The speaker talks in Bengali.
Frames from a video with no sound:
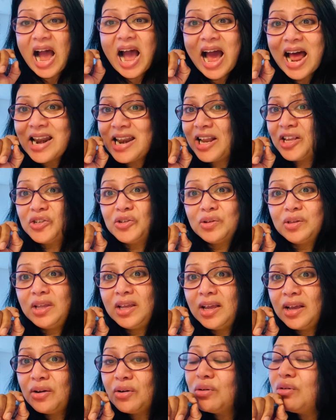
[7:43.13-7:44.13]
আন্নে যদি
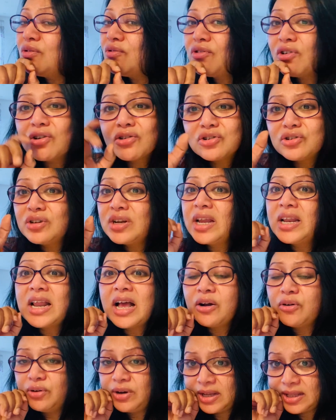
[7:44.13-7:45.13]
কোনো পড়াশোনায় না
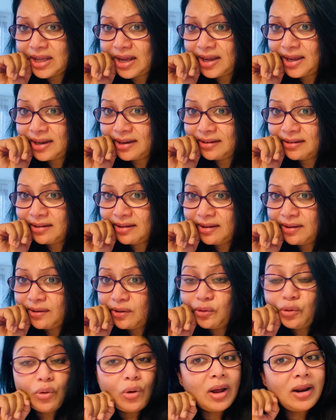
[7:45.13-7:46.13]
করে থাকেন
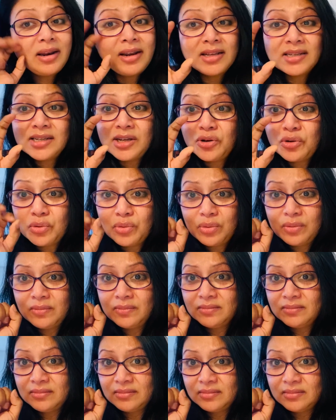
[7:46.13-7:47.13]
তো আন্নে জিরো
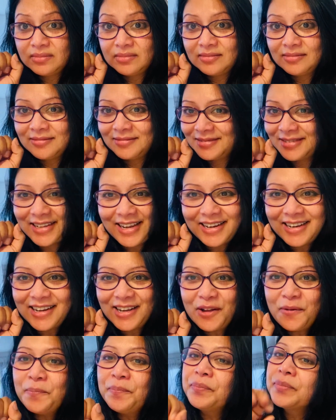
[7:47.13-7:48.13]
তাই না
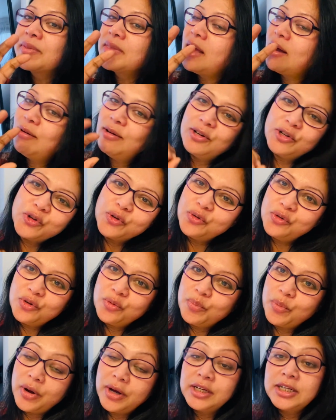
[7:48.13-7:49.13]
তাহলে শূন্য
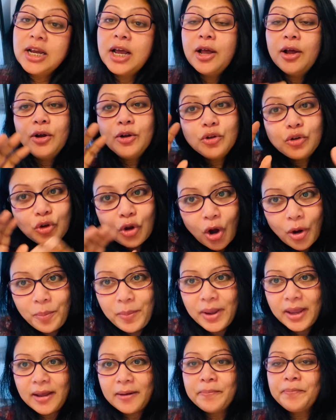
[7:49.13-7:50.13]
পয়েন্ট
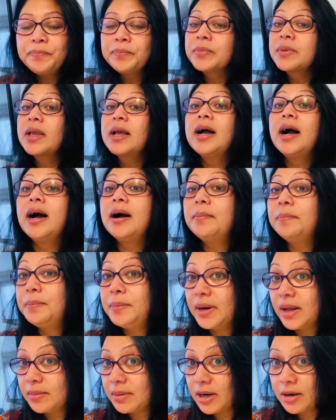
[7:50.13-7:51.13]
তবে
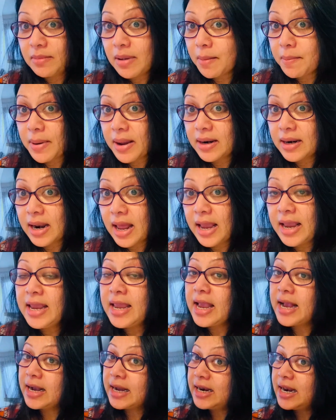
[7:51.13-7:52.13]
ঘাবড়াবার ব্যাপার নাই
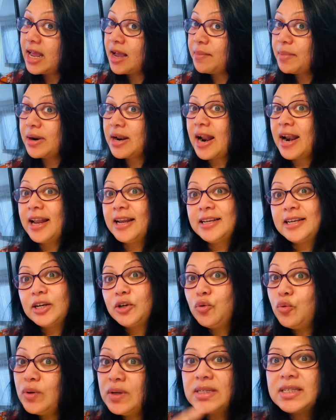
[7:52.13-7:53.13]
এখানে আবার আরেকটা
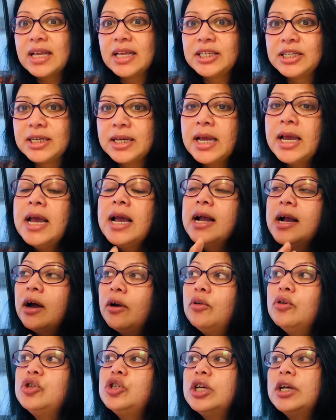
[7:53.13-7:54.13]
টুইস আছে
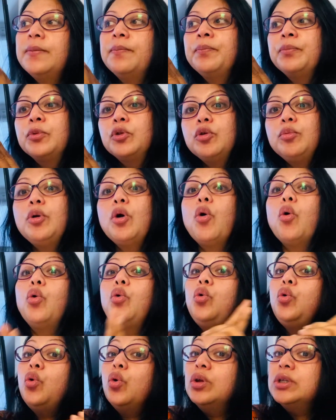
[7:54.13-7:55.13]
কারণ হচ্ছে তুমি
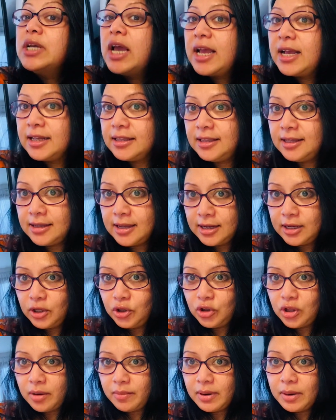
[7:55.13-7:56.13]
অন্য জায়গা থেকে
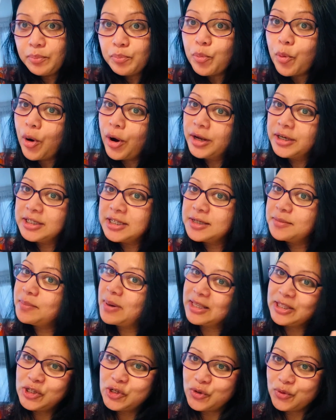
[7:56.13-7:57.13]
কিন্তু আবার পয়েন্ট
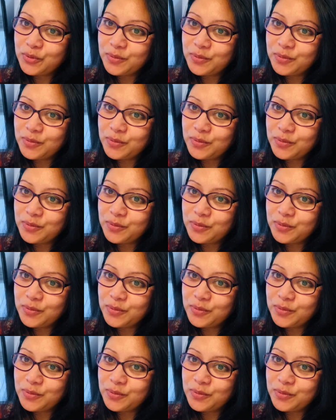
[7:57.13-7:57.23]
পাচ্ছ